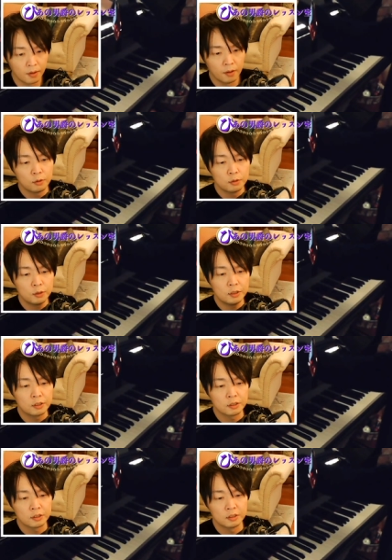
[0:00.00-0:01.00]
というふうに
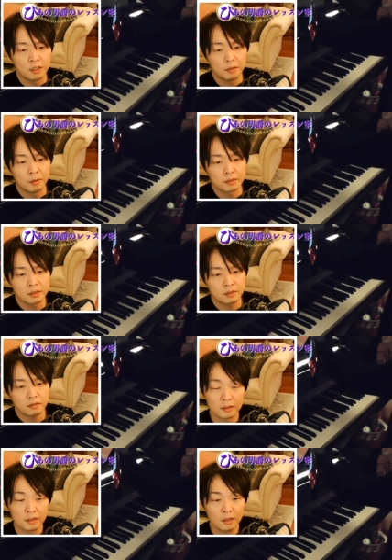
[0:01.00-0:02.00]
進んでいます。
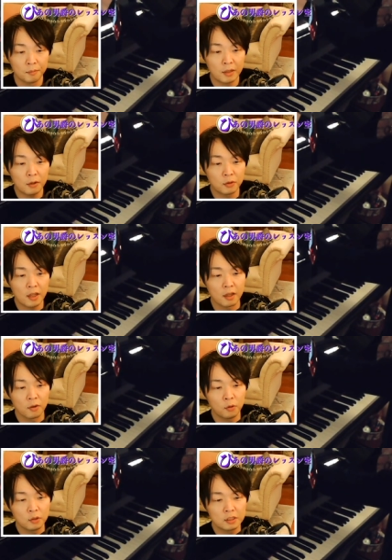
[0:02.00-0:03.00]
なので、
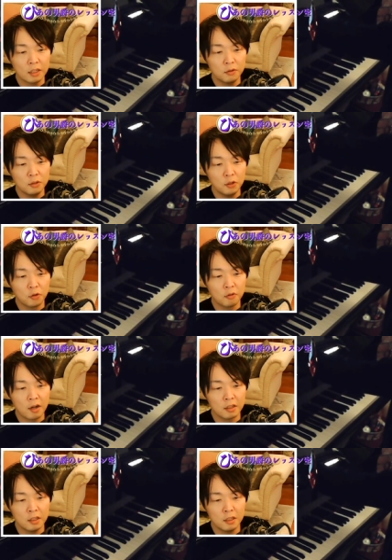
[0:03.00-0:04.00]
この下の2音
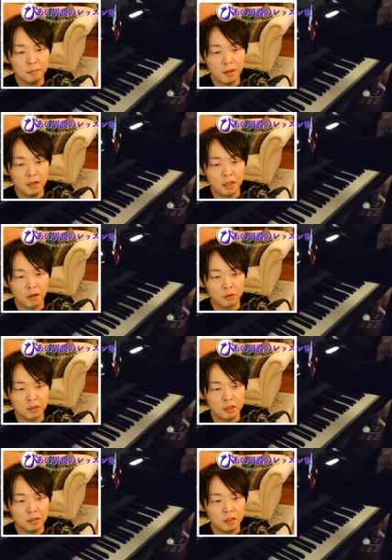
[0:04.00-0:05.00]
は e マイナーを
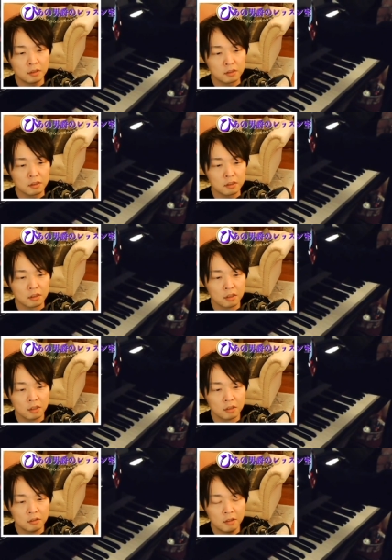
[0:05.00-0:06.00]
弾いていつつ、
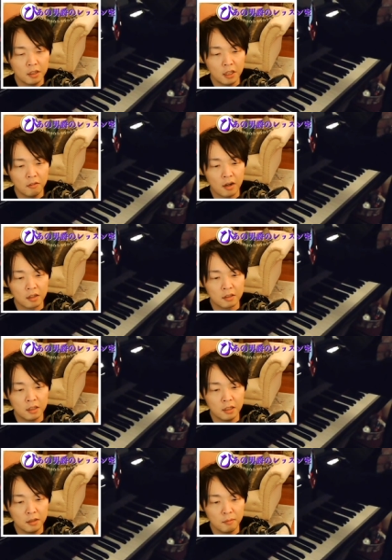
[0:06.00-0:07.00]
上では
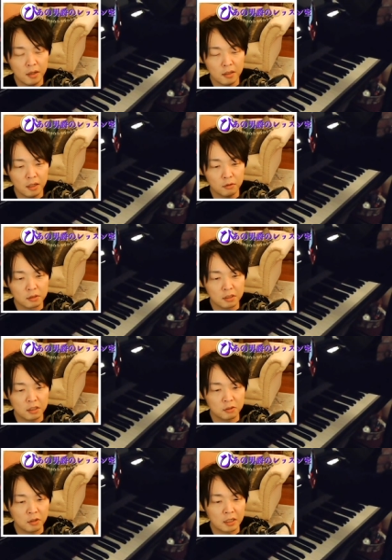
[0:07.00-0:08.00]
d マイナーの
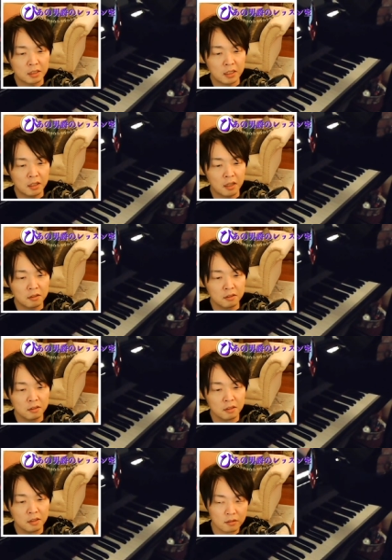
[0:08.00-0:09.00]
スケールを重ねている、